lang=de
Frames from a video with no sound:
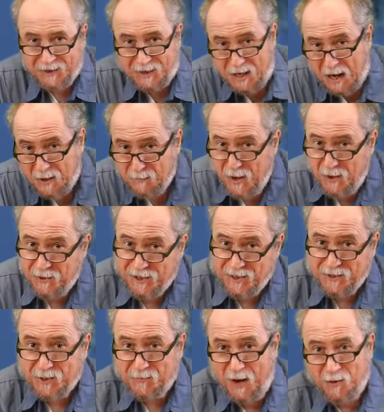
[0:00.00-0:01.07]
Die Young
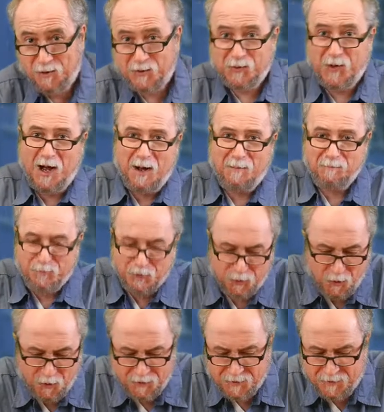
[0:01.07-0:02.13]
Americans im Haus zu haben
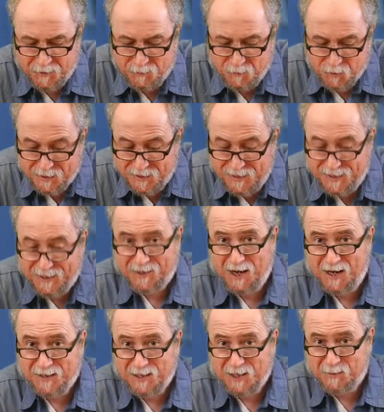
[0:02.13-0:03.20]
bedeutet Musik,
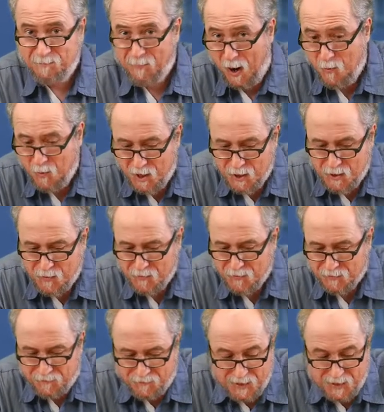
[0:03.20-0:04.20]
Tanz, Power und